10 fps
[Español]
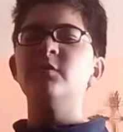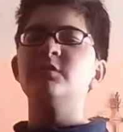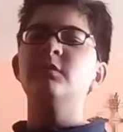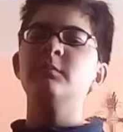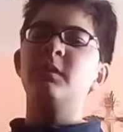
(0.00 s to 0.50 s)
No
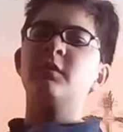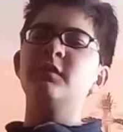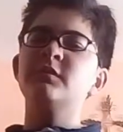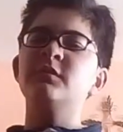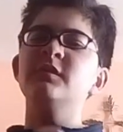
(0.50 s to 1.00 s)
estoy en
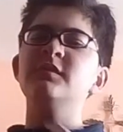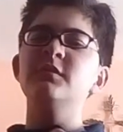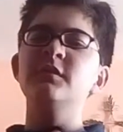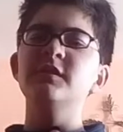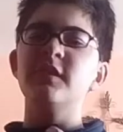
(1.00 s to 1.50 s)
mejores
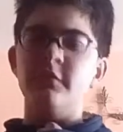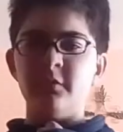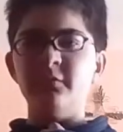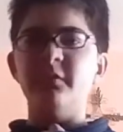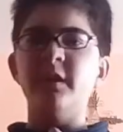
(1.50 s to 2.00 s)
condiciones,
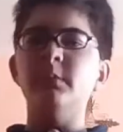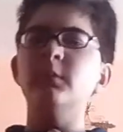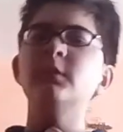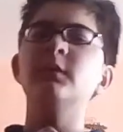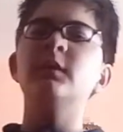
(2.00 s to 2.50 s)
ando
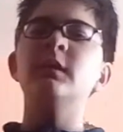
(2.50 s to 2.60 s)
enfermo.